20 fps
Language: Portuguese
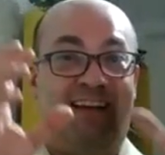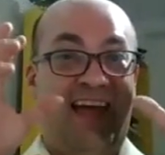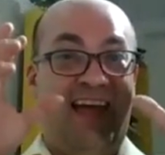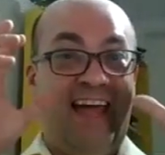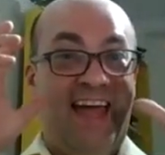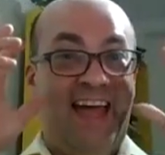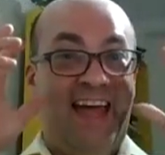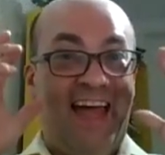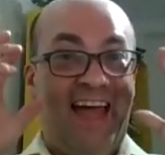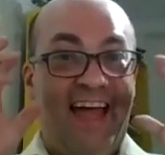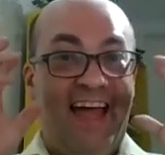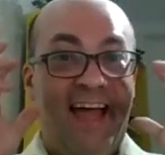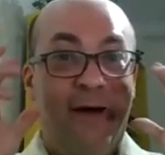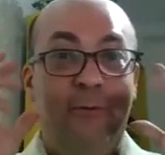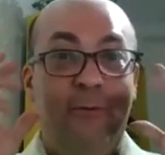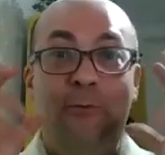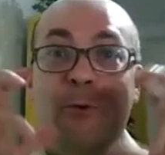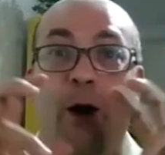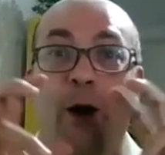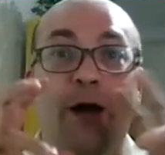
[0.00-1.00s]
É
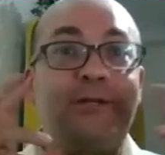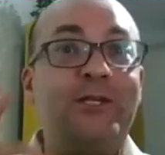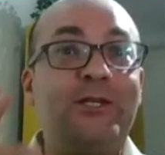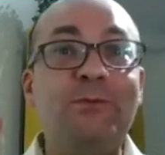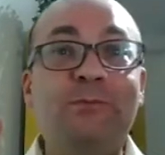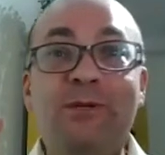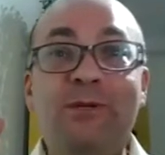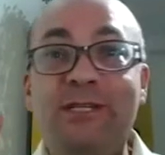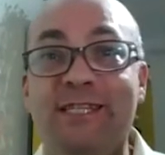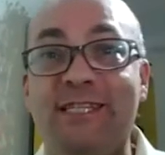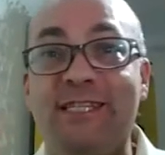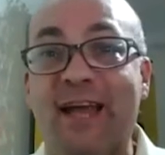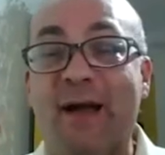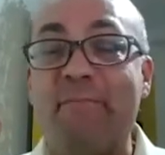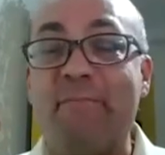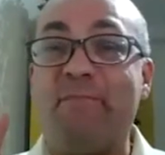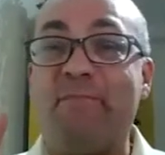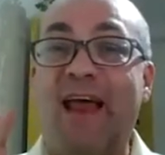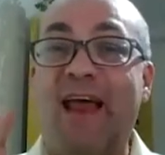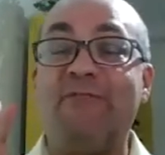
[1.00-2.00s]
um ótimo
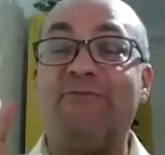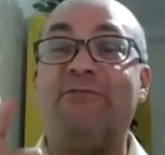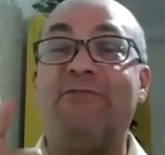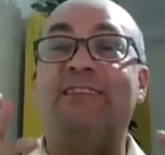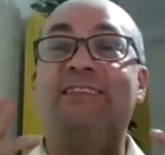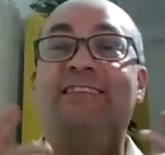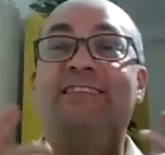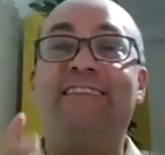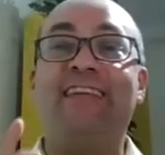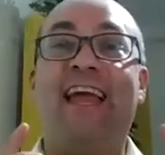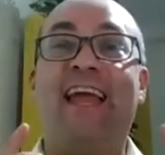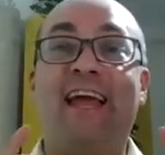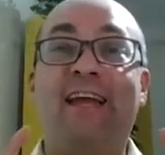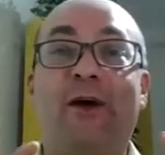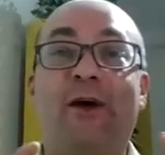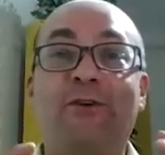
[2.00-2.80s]
dia para você!